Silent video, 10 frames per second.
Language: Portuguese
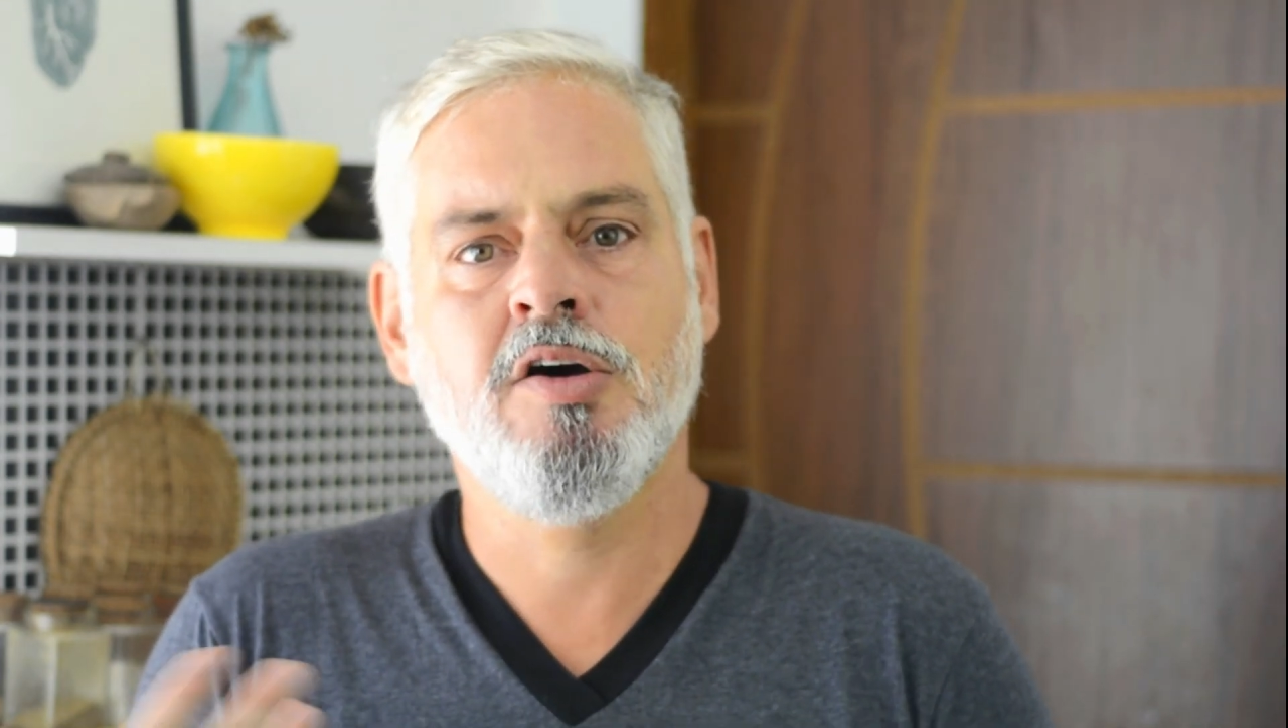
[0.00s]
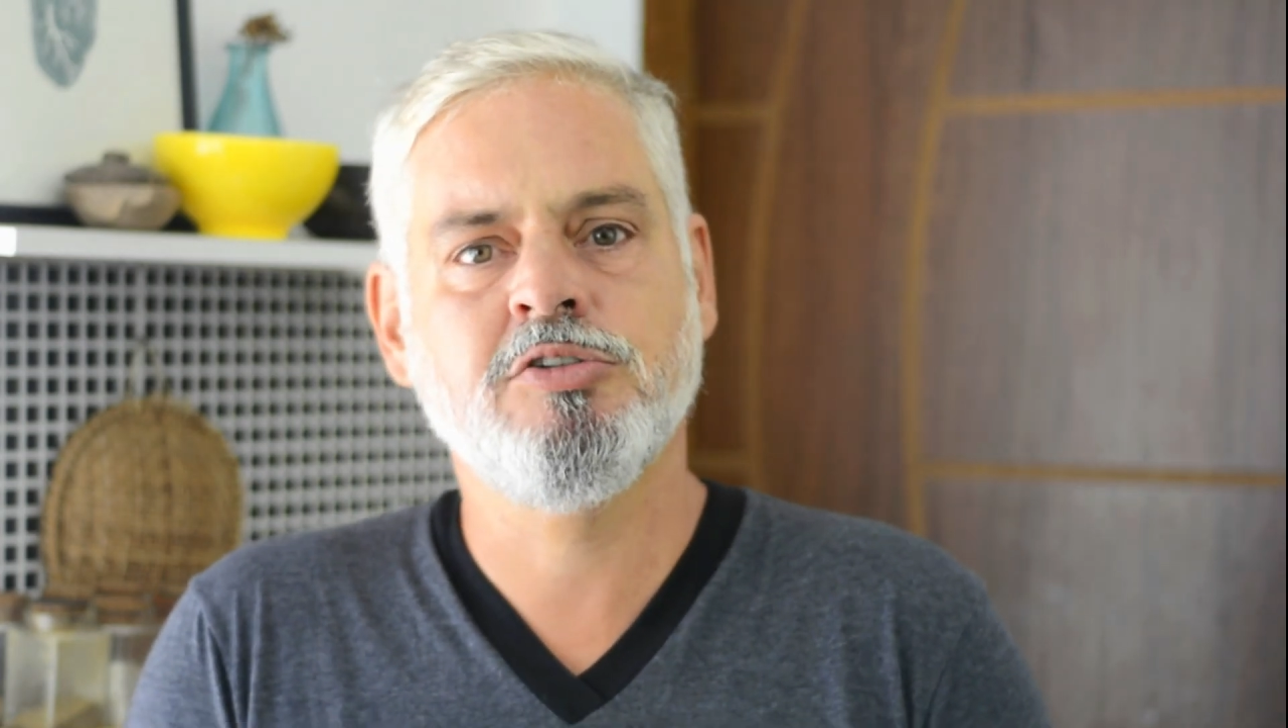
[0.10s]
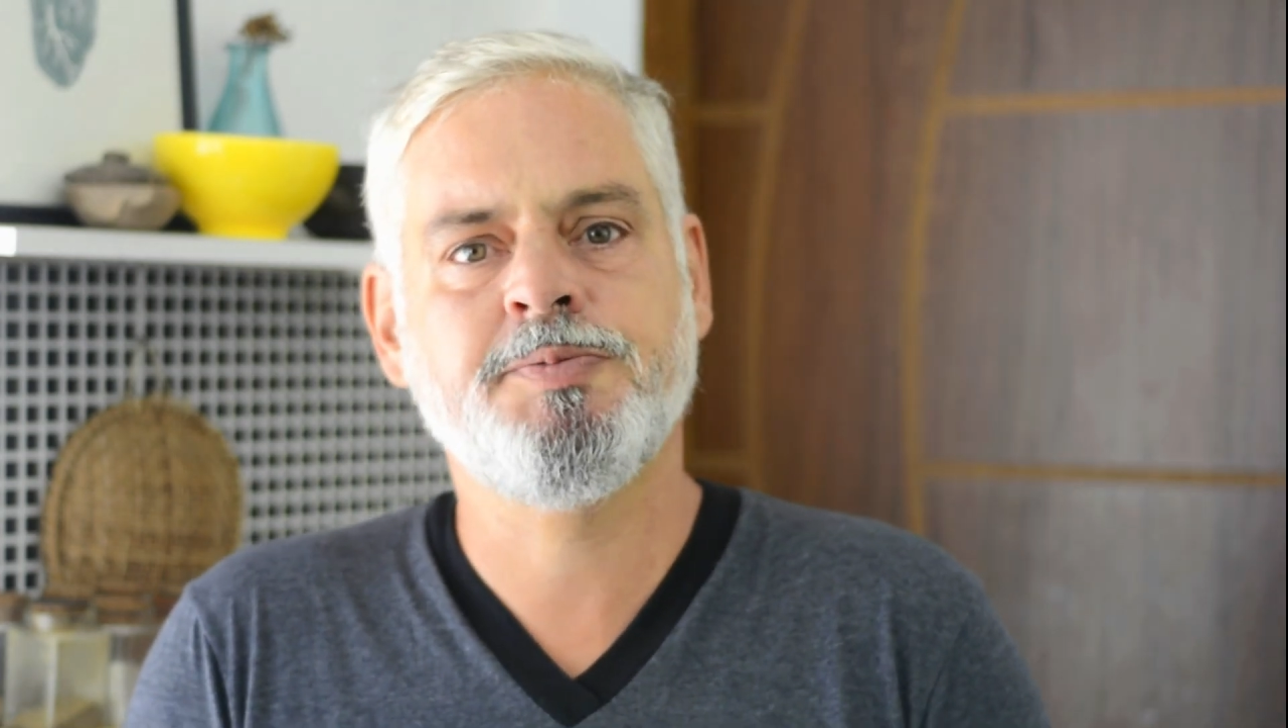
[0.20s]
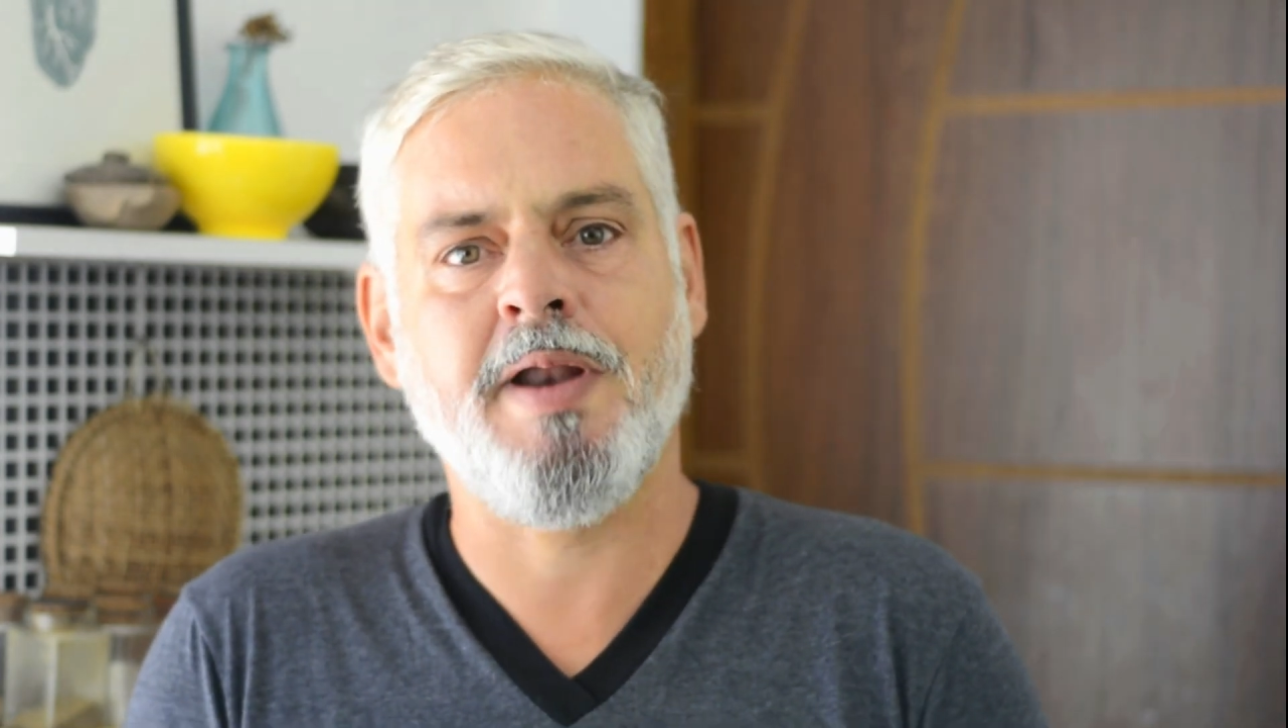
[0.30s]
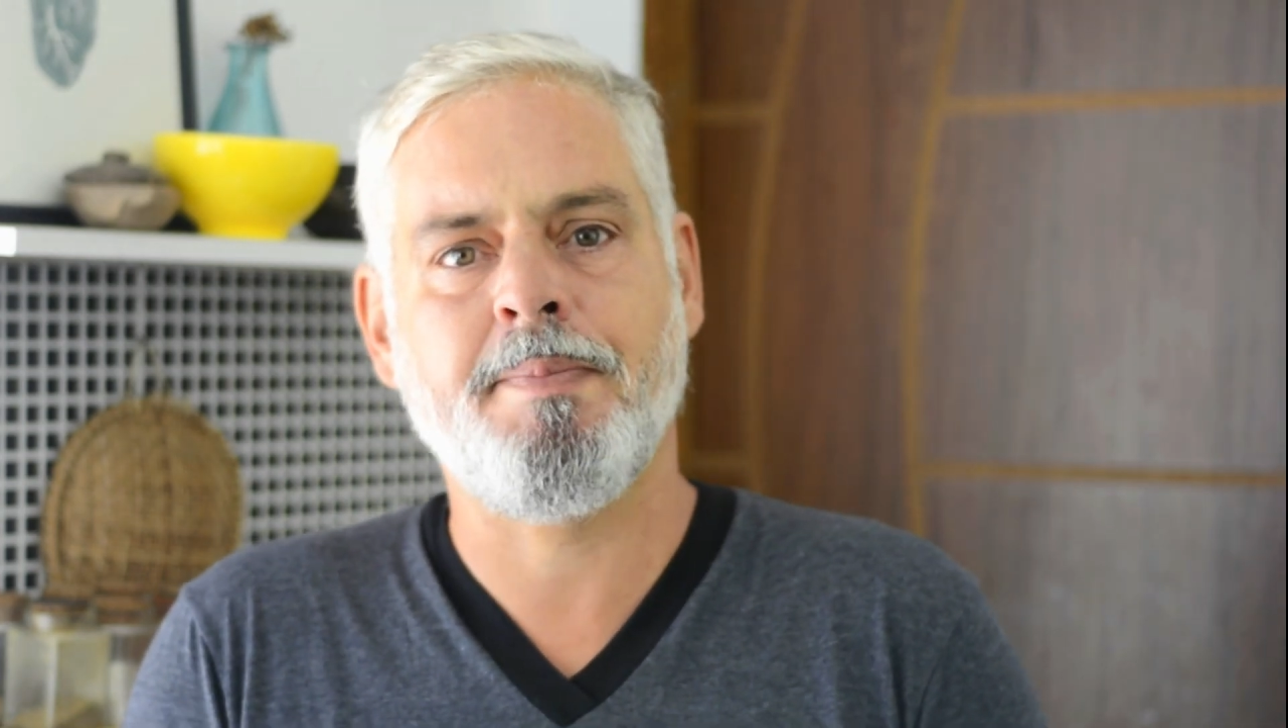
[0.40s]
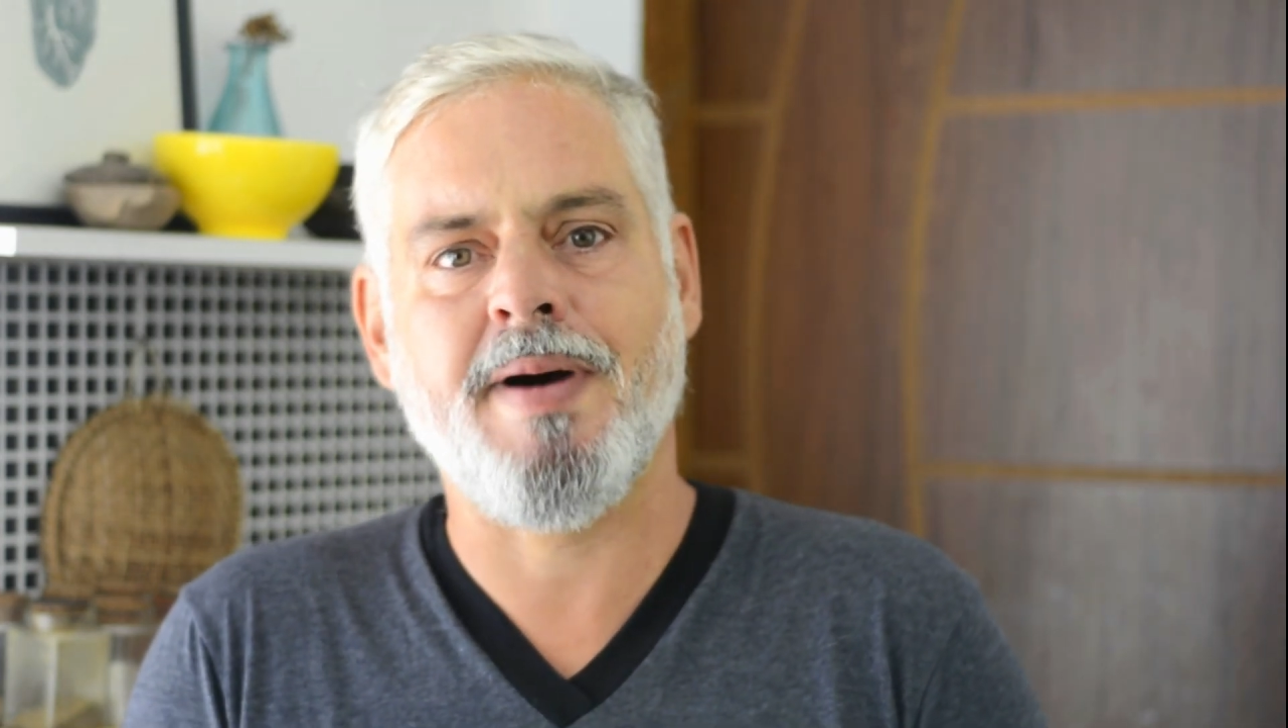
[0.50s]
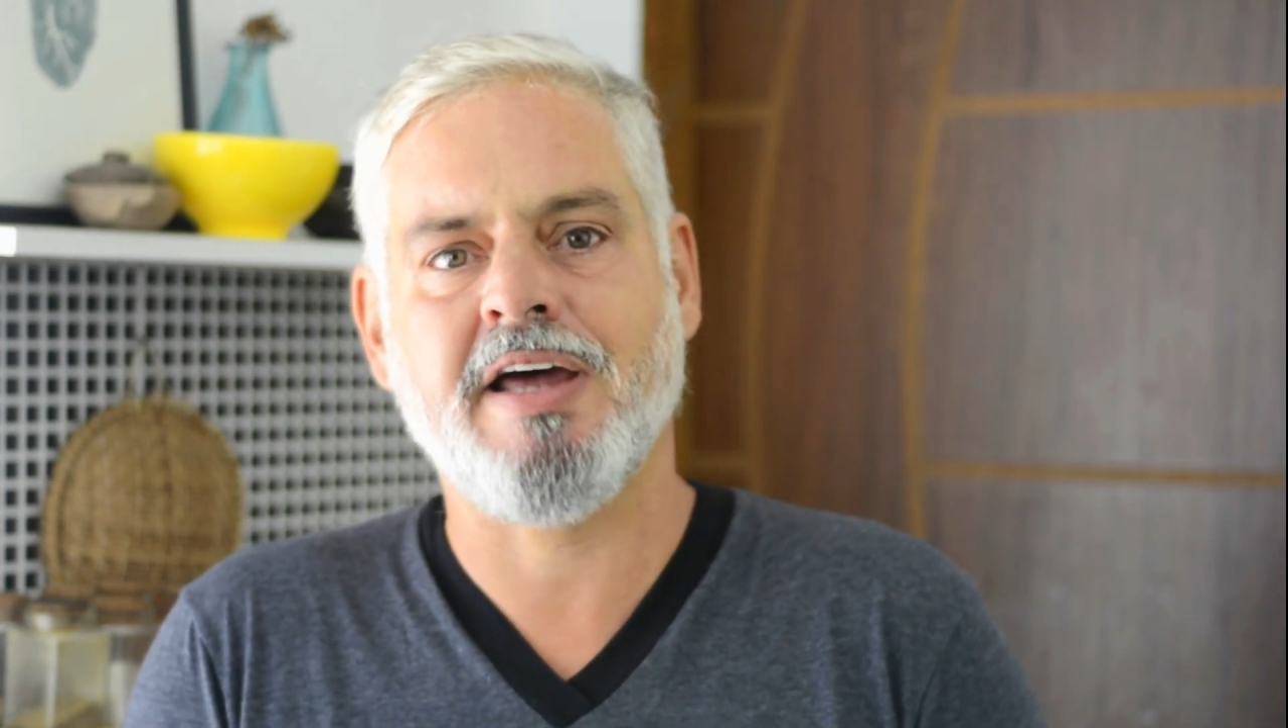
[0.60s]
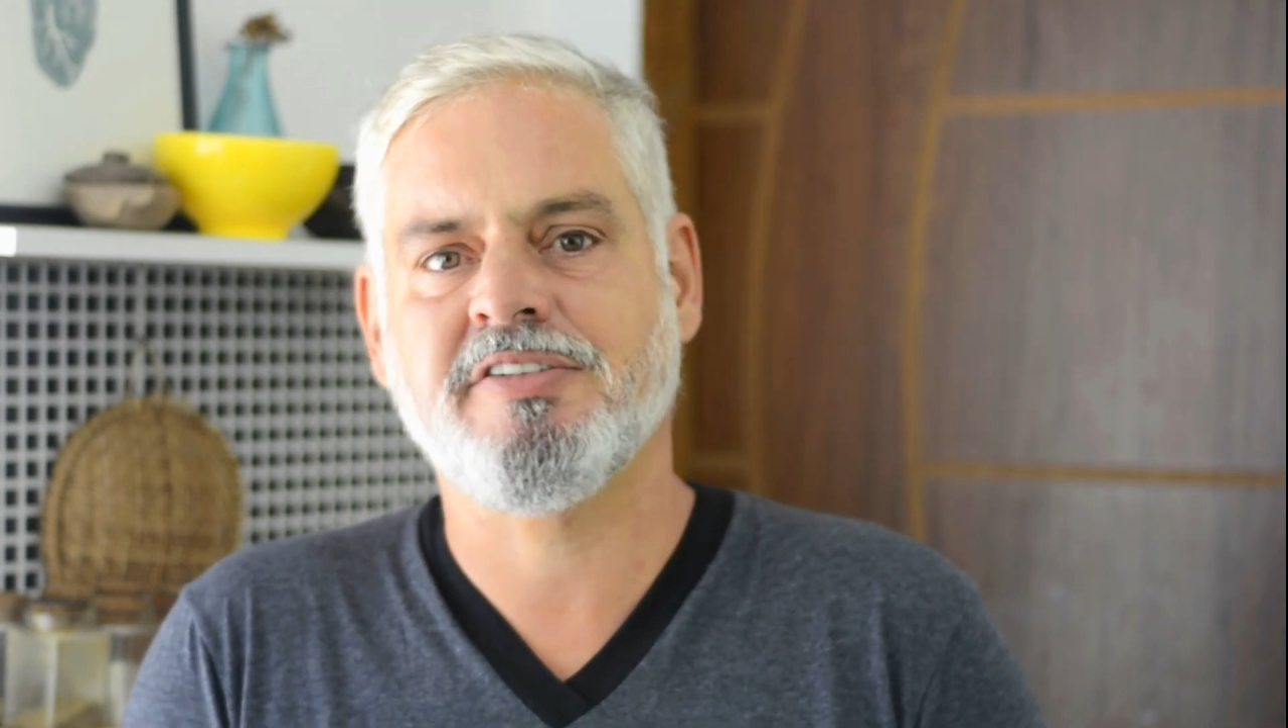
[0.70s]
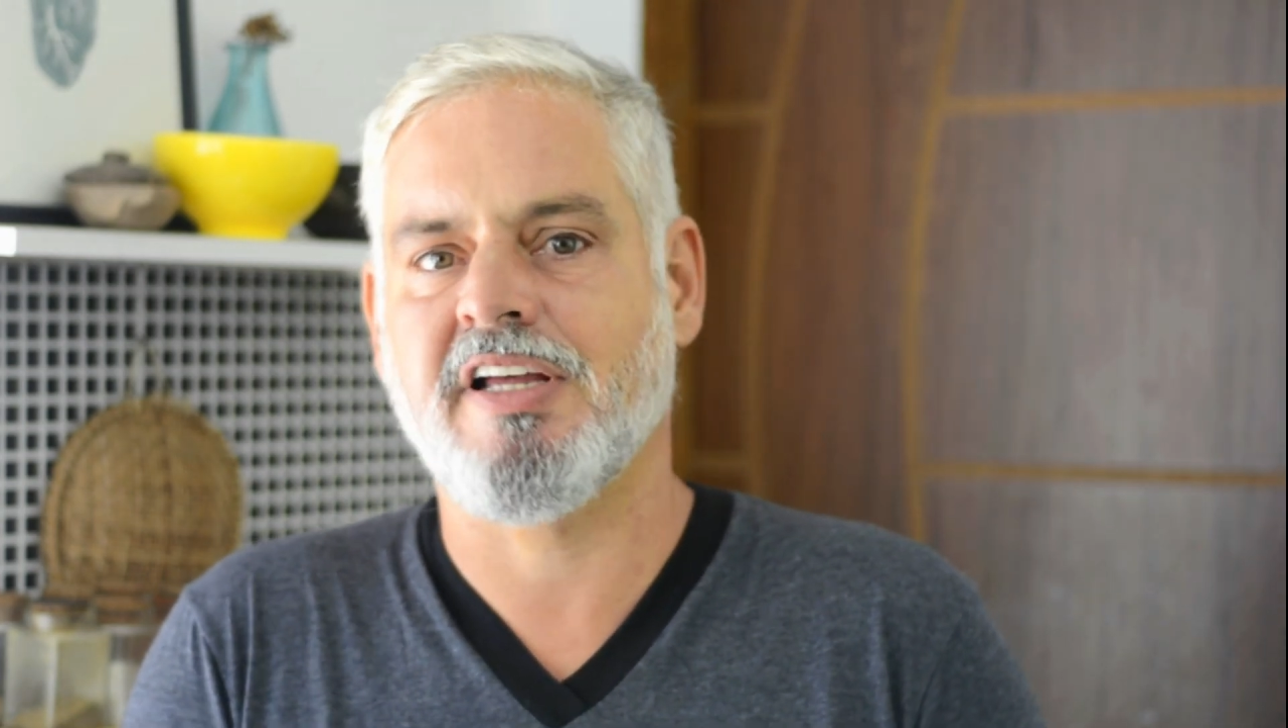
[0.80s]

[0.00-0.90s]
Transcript: os preparos